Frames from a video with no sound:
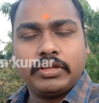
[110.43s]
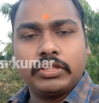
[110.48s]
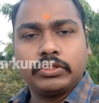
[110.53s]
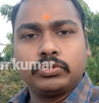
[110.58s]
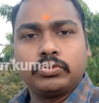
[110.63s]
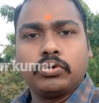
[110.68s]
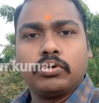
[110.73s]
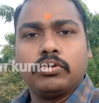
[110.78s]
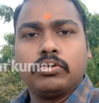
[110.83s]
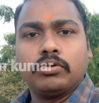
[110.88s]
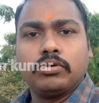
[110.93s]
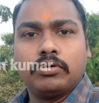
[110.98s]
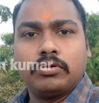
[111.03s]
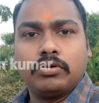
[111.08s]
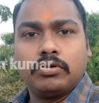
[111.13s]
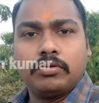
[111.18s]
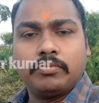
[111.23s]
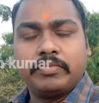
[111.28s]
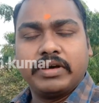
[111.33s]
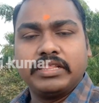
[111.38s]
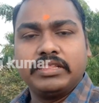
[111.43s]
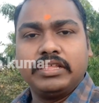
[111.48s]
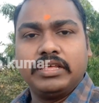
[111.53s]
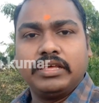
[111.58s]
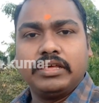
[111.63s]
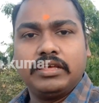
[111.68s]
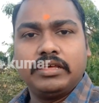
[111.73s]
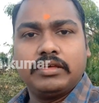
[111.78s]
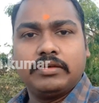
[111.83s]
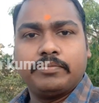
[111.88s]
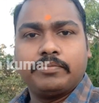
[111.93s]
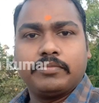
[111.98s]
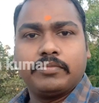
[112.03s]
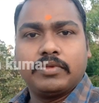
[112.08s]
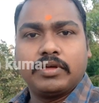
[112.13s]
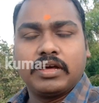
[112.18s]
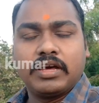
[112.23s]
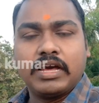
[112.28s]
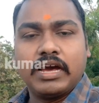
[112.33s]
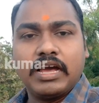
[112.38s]
ఎంతో మంది
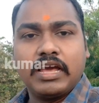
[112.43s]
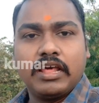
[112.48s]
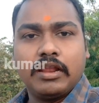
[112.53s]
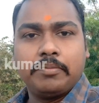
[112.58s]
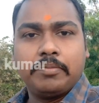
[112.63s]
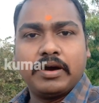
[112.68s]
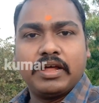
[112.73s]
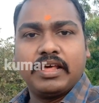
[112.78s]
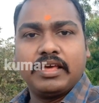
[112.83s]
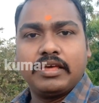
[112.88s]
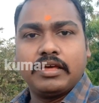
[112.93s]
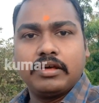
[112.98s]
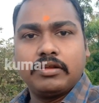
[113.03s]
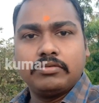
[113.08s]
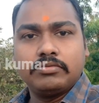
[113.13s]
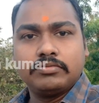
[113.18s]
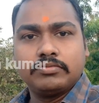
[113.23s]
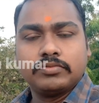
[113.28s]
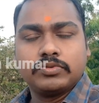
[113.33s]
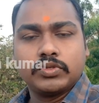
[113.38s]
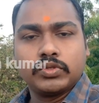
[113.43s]
గాయాల పాలయ్యారు